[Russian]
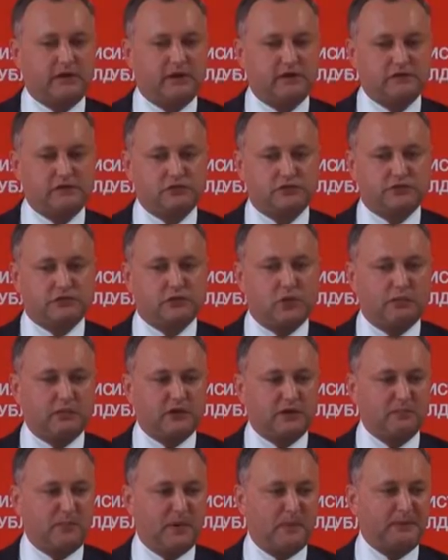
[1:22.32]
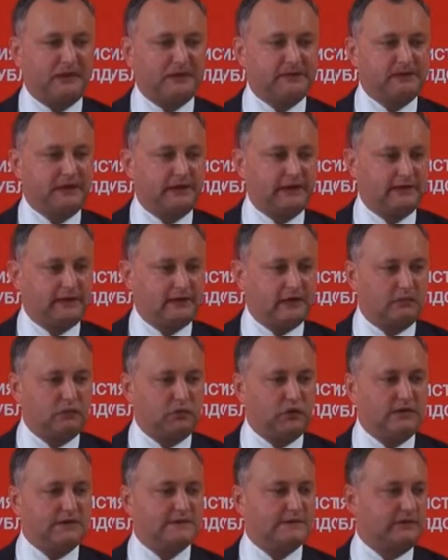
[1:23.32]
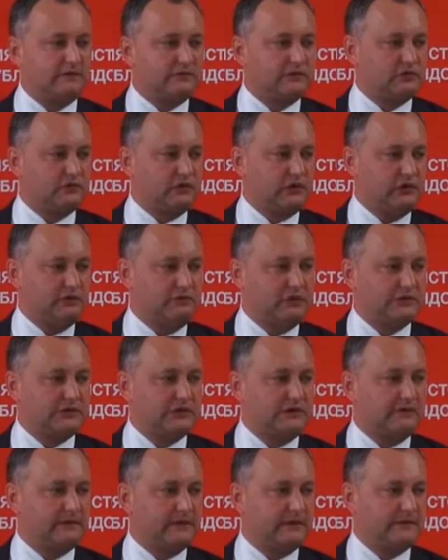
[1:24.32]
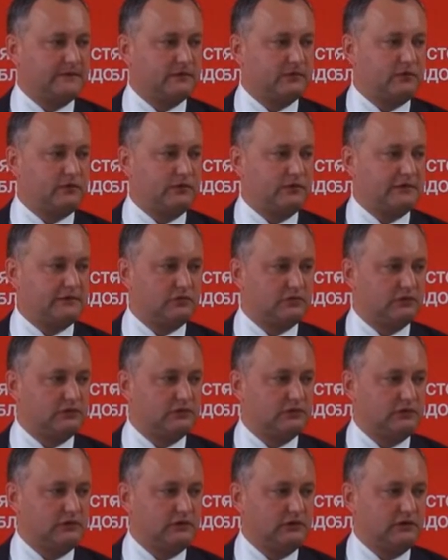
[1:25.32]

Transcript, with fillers: Я хочу в скобках поблагодарить коммунистов, что они пошли в Конституционный суд